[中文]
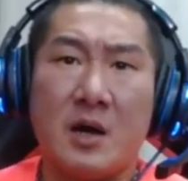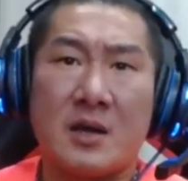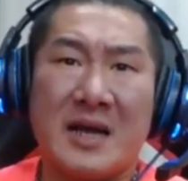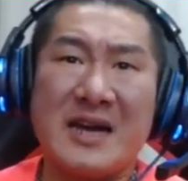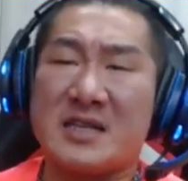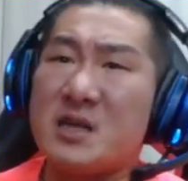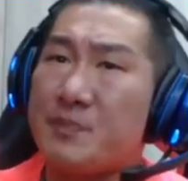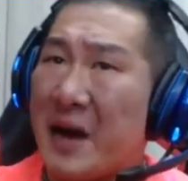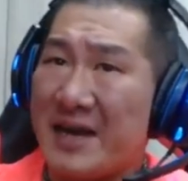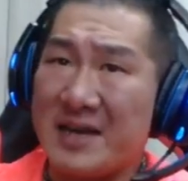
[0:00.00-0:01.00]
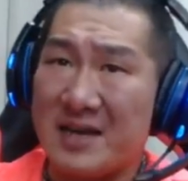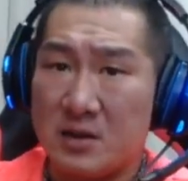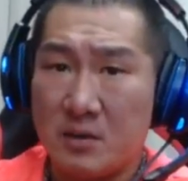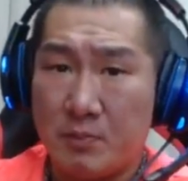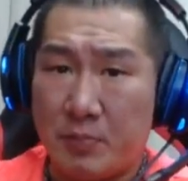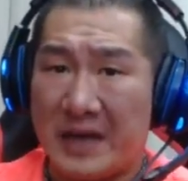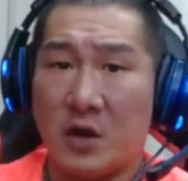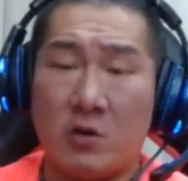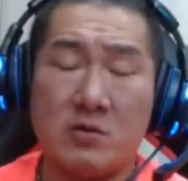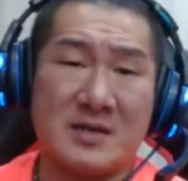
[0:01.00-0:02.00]
他也是把一个北
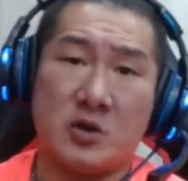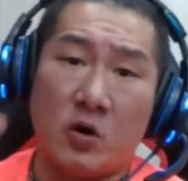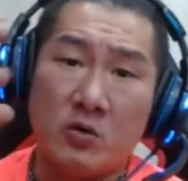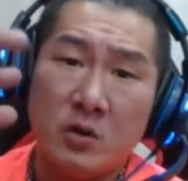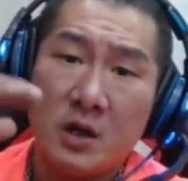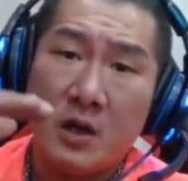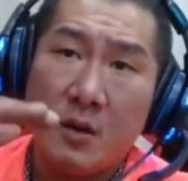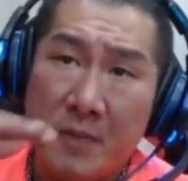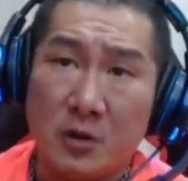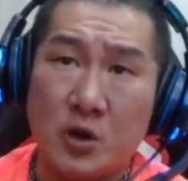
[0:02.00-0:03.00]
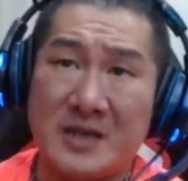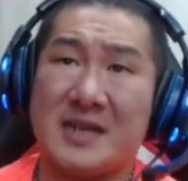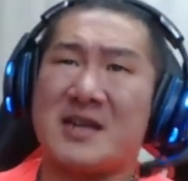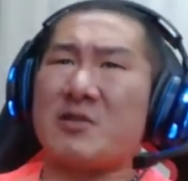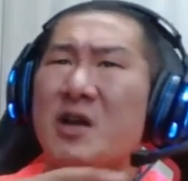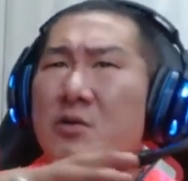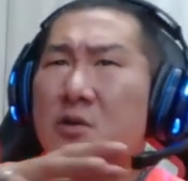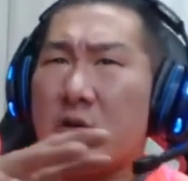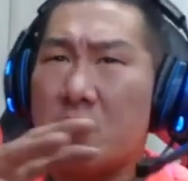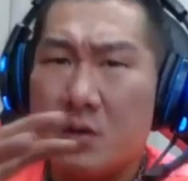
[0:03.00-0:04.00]
农从没有赚钱搞到
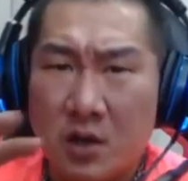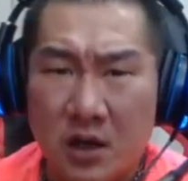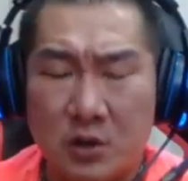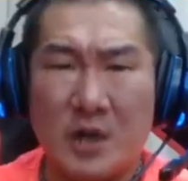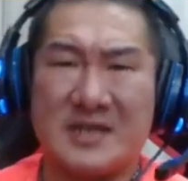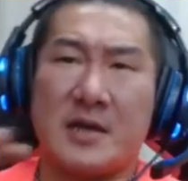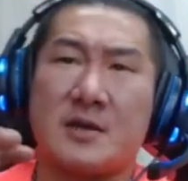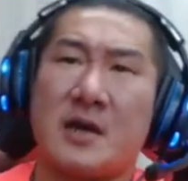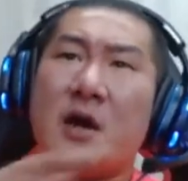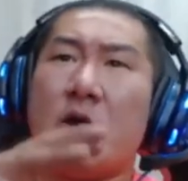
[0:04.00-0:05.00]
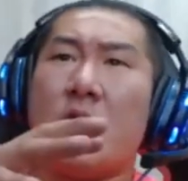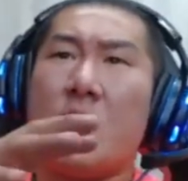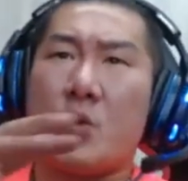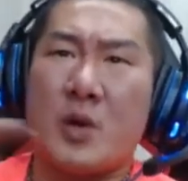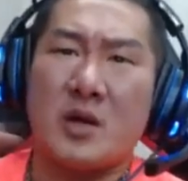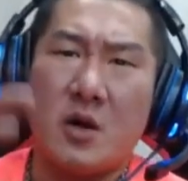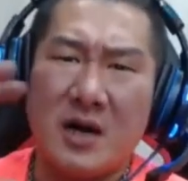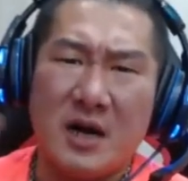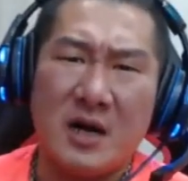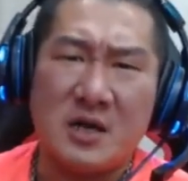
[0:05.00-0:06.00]
很赚钱，搞到员工
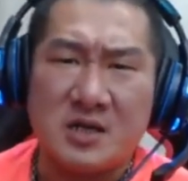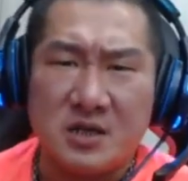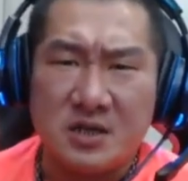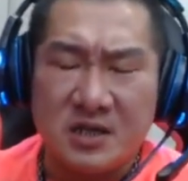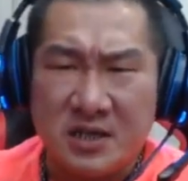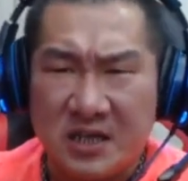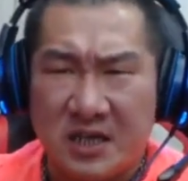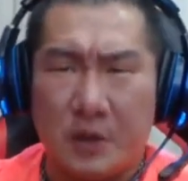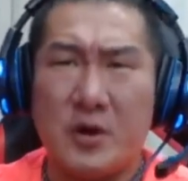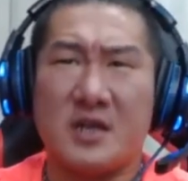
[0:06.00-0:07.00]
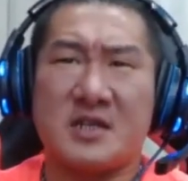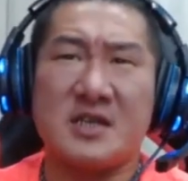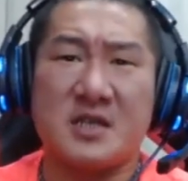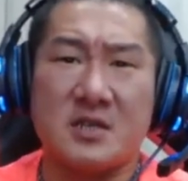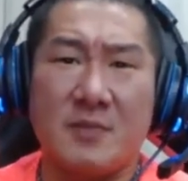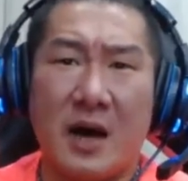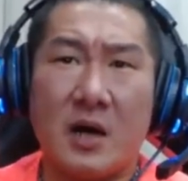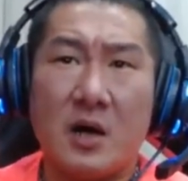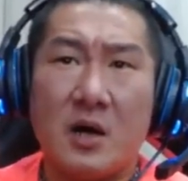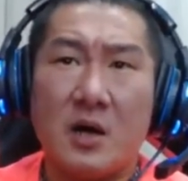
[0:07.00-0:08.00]
二十几个月的薪资嘛
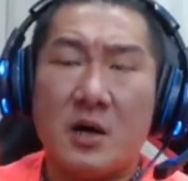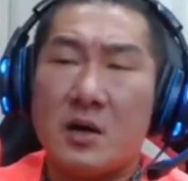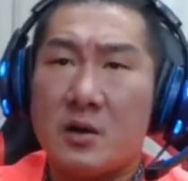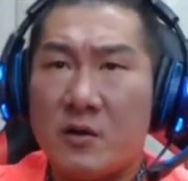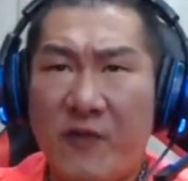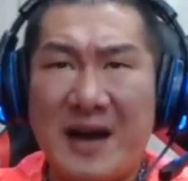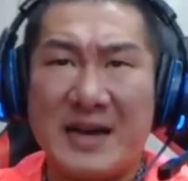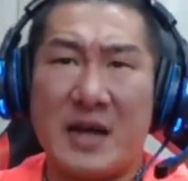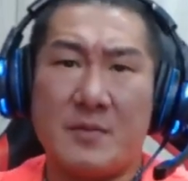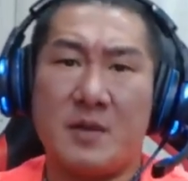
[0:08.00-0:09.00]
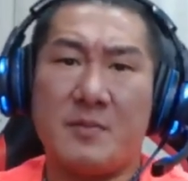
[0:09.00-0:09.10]
发给他们